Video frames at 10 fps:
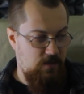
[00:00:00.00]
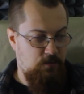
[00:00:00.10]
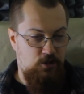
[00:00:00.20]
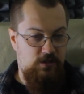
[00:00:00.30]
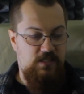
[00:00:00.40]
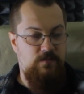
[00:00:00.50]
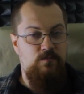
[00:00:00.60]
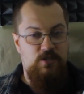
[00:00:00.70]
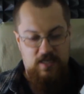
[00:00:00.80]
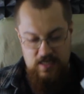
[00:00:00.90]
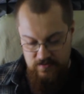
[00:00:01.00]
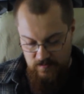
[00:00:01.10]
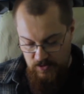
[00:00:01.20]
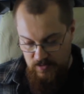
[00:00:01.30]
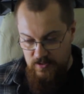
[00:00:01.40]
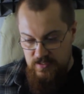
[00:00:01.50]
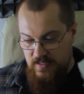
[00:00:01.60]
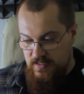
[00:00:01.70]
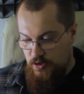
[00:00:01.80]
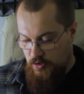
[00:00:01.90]
мне пришлось самому заказывать, поэтому я
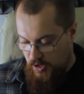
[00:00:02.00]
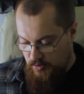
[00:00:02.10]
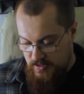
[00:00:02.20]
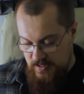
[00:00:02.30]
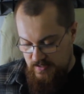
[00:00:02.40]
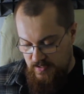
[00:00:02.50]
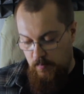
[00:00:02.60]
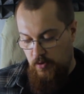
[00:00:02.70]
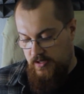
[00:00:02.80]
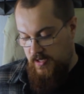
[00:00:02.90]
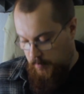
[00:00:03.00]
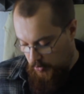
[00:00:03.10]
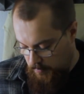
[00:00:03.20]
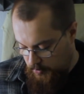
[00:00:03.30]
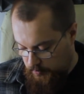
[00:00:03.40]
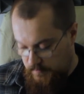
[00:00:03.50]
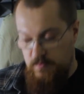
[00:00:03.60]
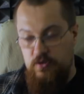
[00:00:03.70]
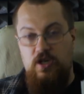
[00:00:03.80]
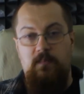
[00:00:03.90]
заказал тут такой, знаете, набор для пробы, тут
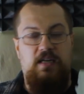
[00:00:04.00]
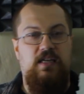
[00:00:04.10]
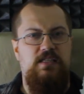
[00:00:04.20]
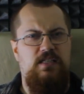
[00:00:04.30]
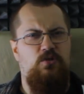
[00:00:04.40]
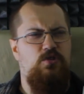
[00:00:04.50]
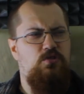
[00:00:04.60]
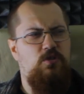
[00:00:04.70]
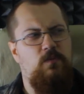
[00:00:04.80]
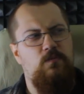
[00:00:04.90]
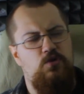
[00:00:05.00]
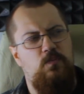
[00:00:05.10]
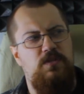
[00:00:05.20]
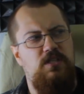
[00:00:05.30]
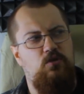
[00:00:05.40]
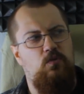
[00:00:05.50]
всего три пакетика, он стоит, по-моему, 150